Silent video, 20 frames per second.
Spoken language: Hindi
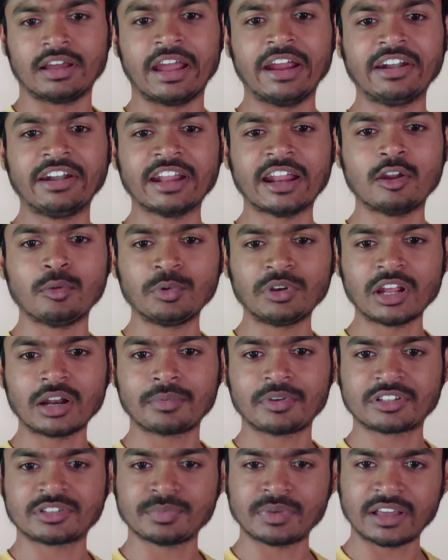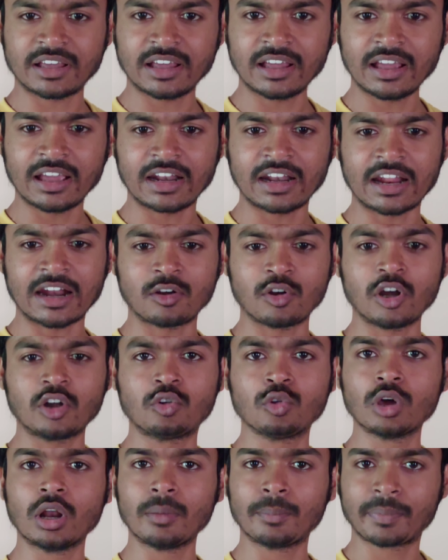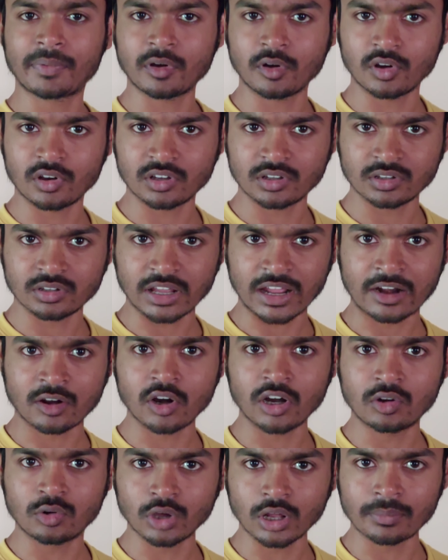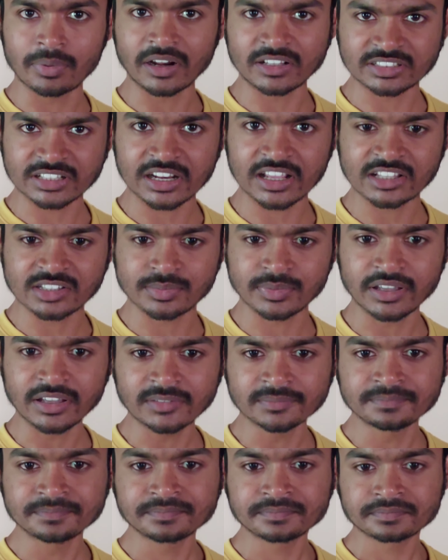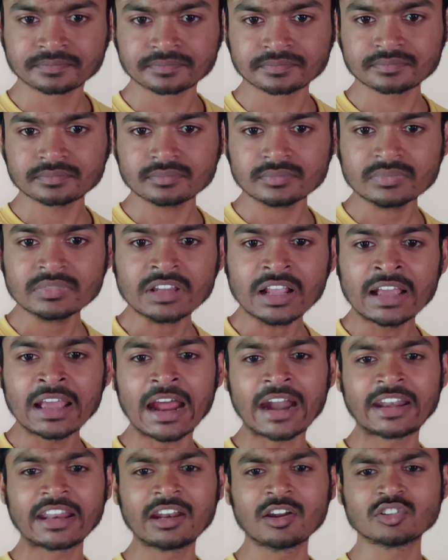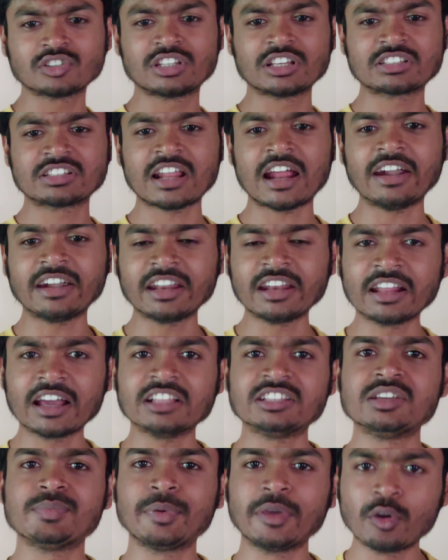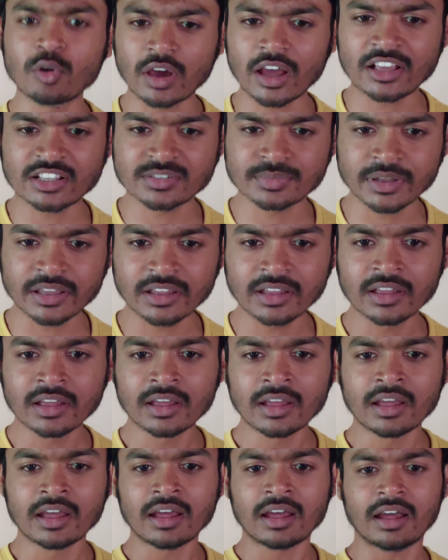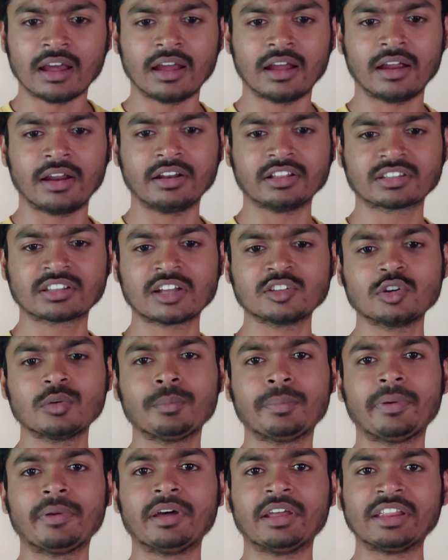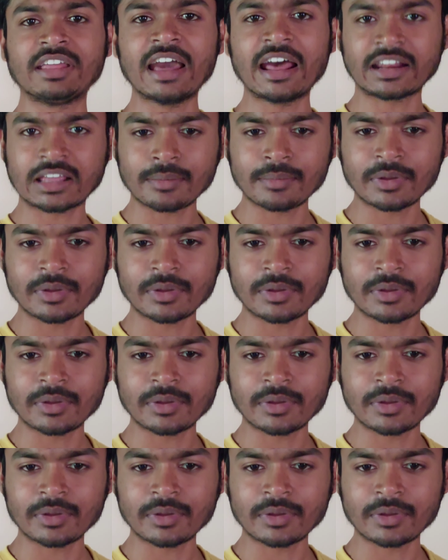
एट नैनोमीटर बेस में है एंड एंड्रॉयड ट्वेल्व को एंड्रॉयड ट्वेल्व वर्सन है इसमें एड्रीनो नाइनटीन का जी है इसमें एंड इसका जो रियर